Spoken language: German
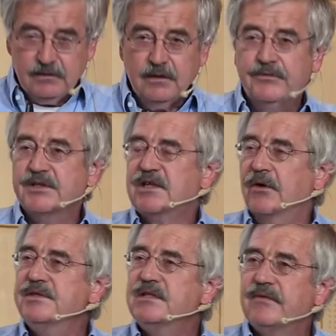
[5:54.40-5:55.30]
Auf
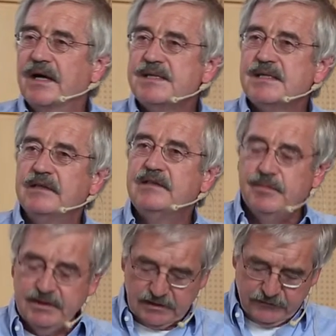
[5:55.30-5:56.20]
erstaunliche Weise hat der
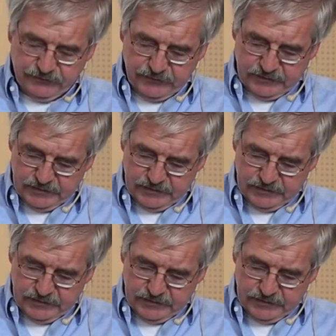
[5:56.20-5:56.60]
Begriff